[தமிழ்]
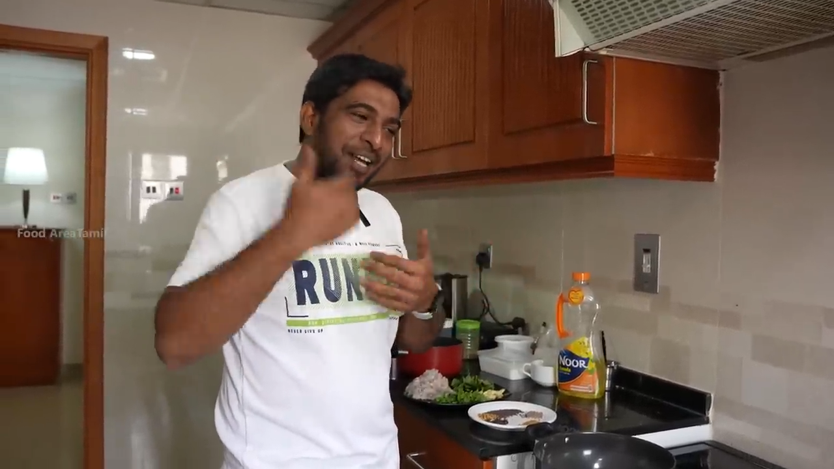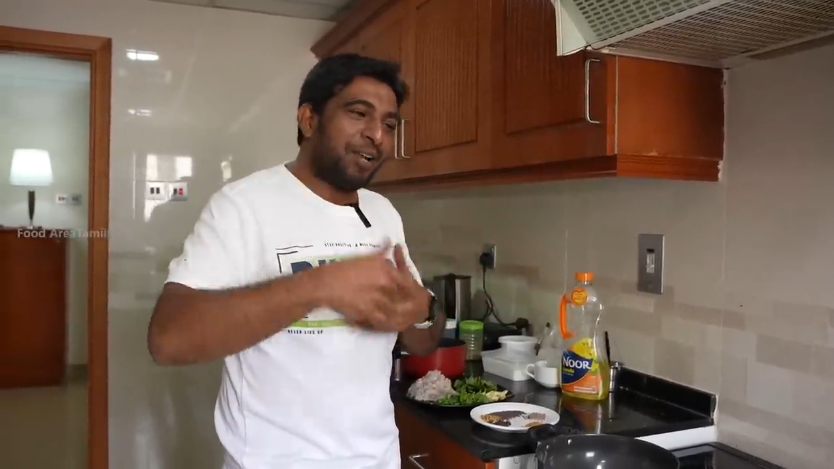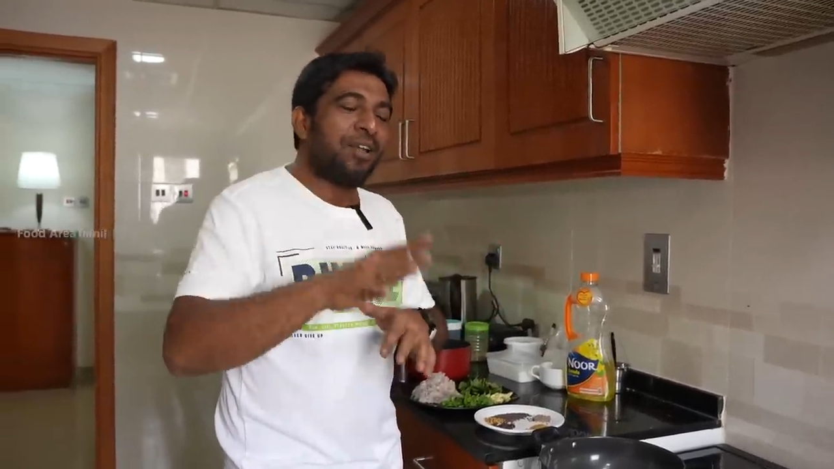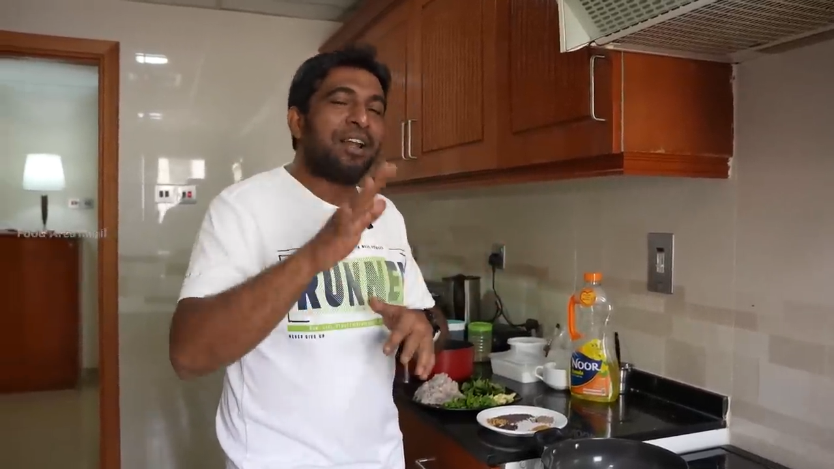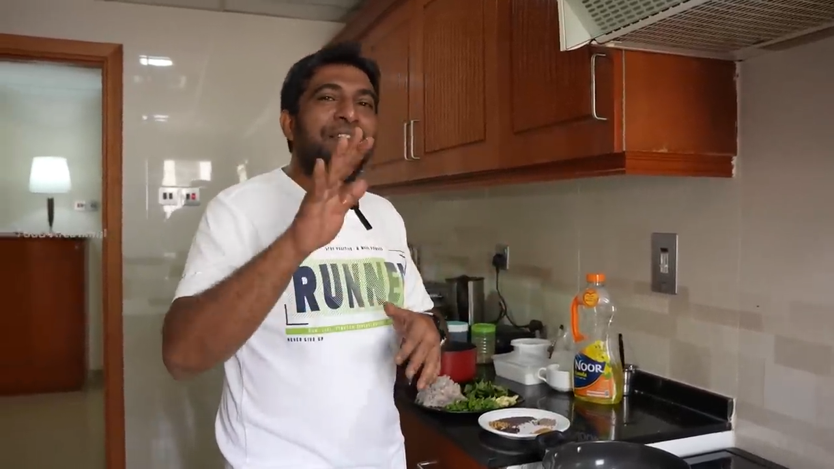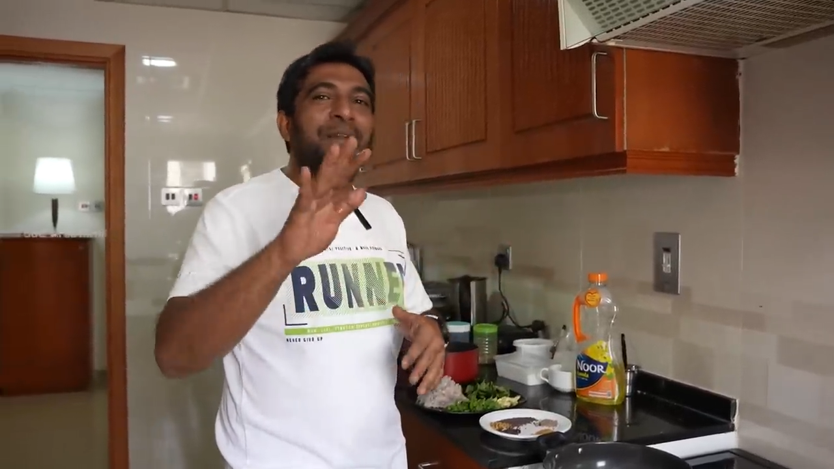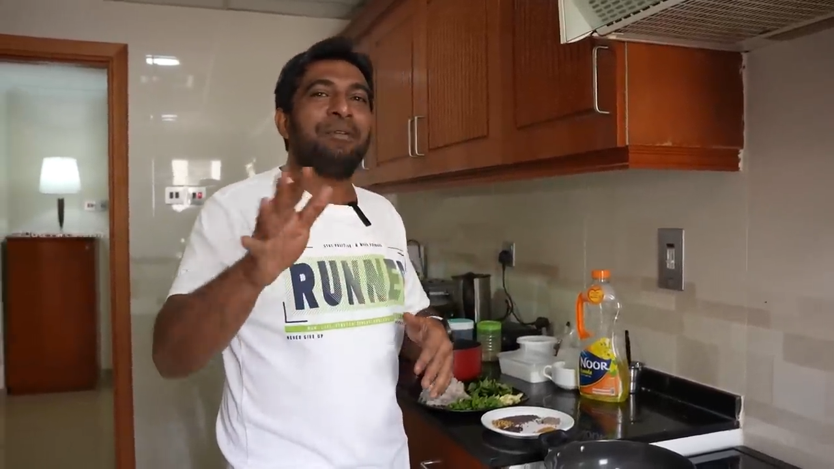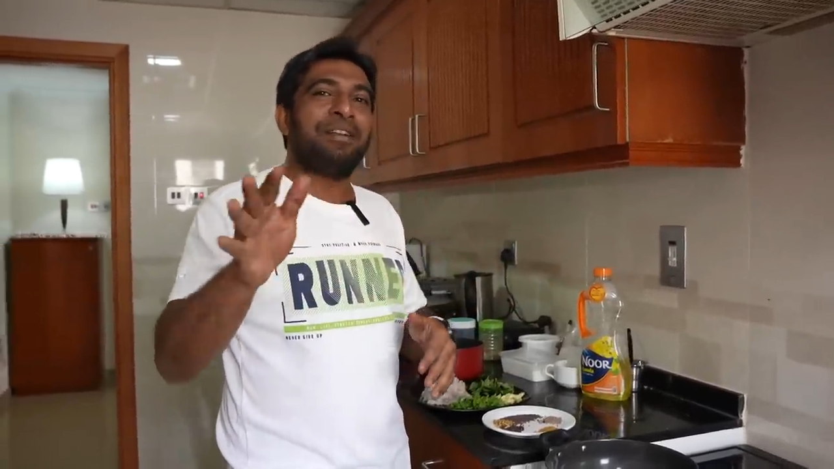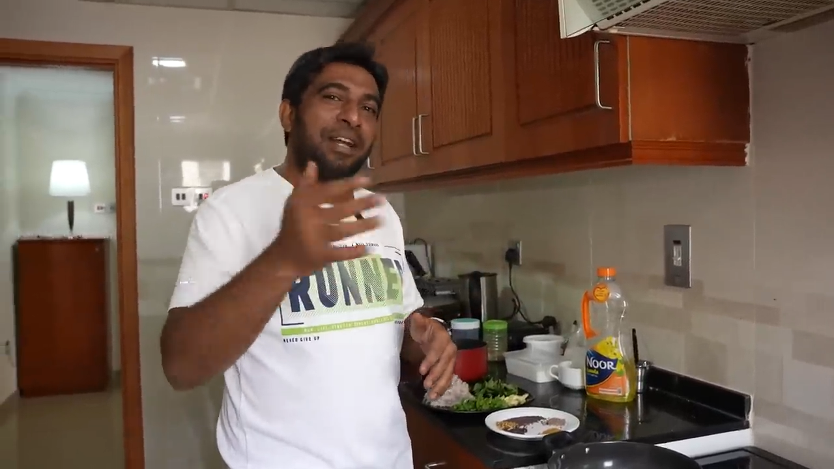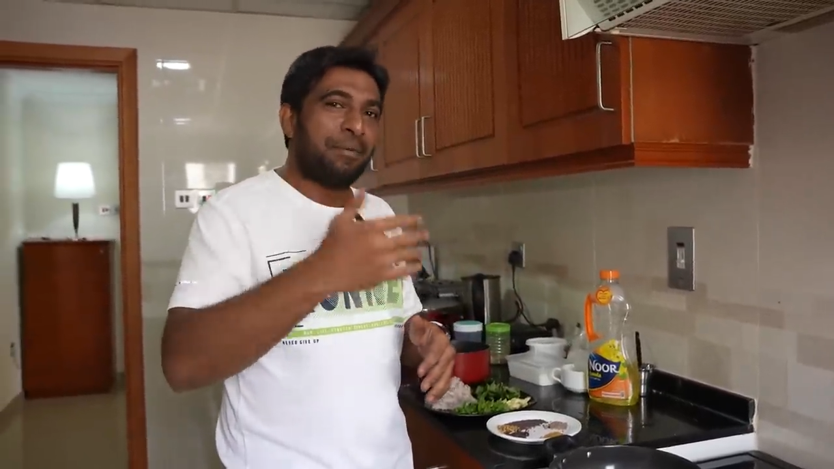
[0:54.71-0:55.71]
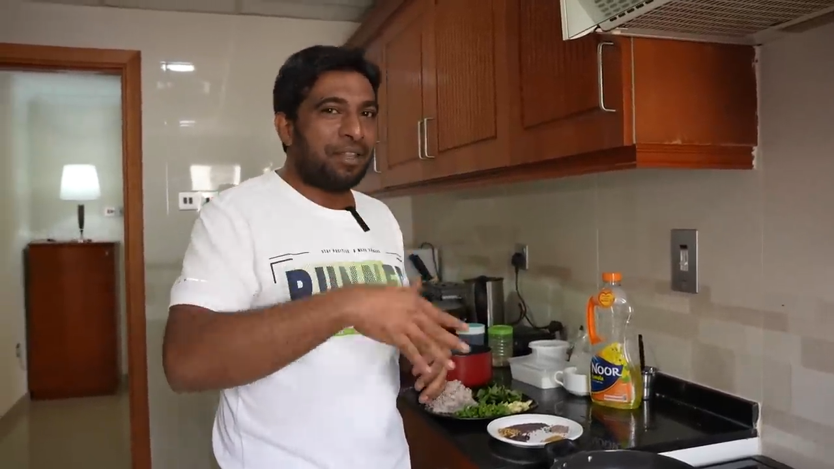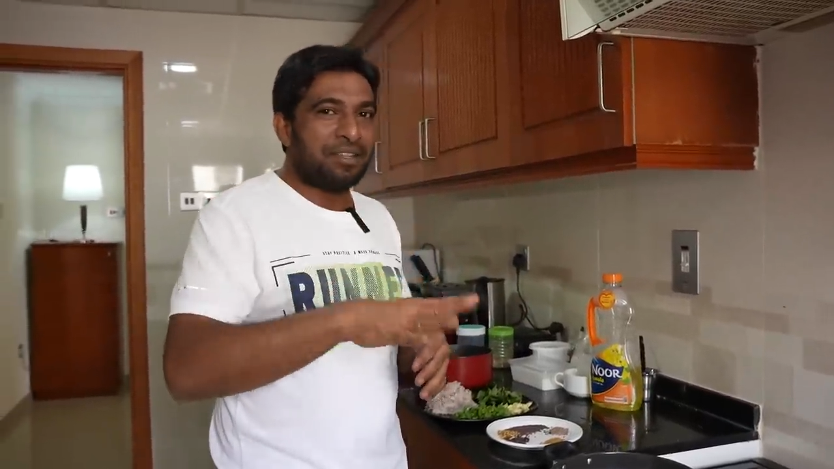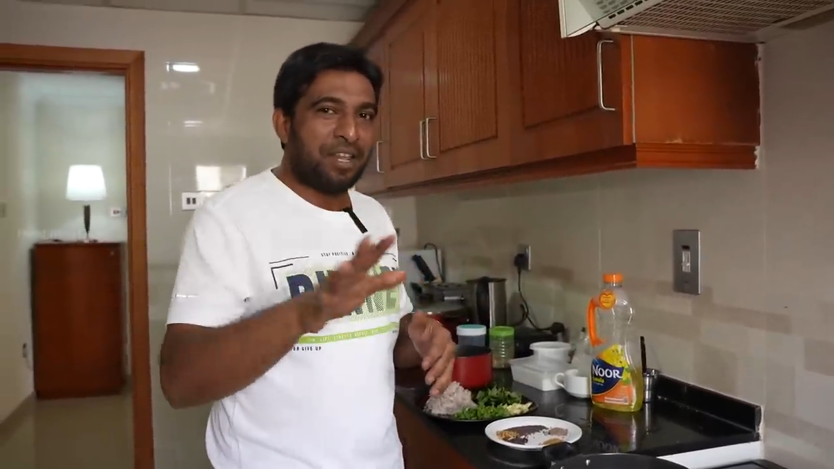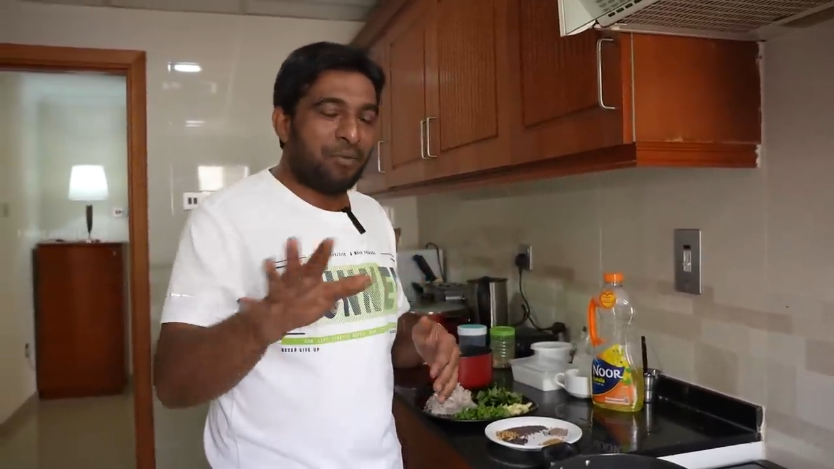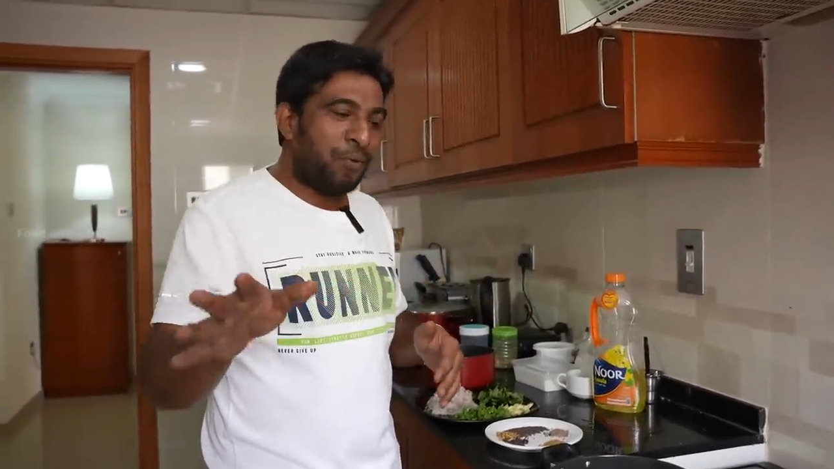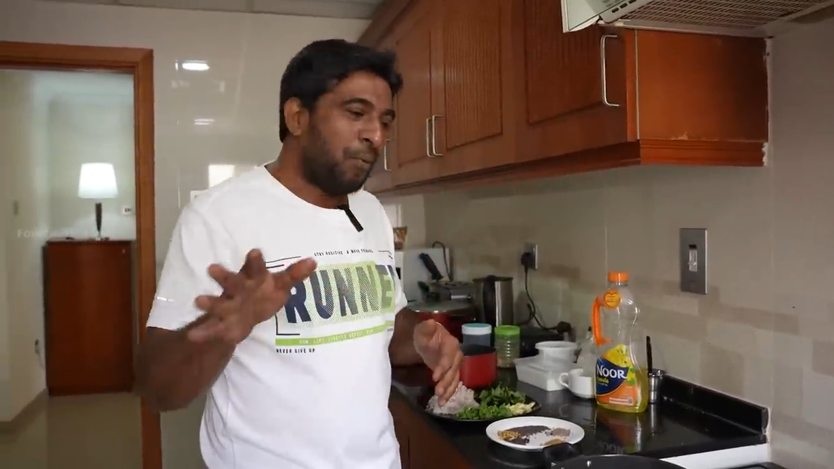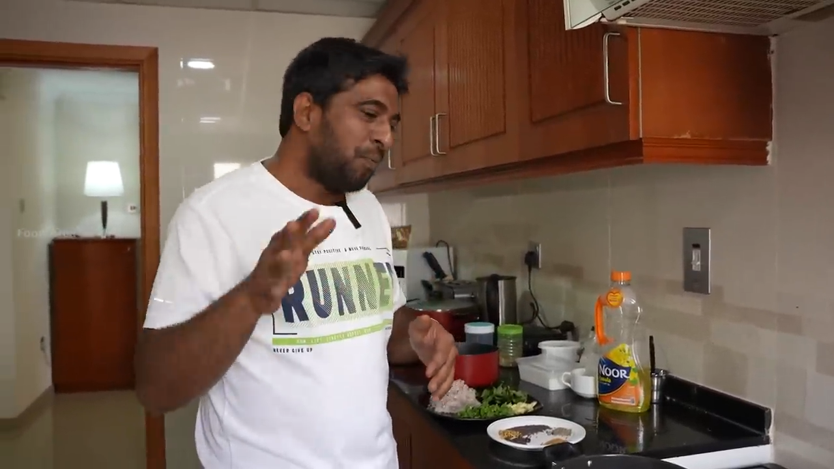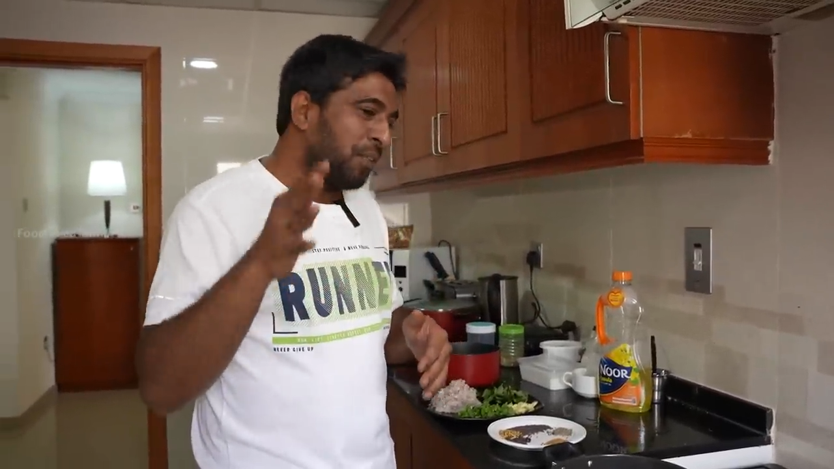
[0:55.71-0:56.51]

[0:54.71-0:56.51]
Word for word: ரெகுலராகவே நம்ம வீட்டில் இப்படி தான் செய்வோம்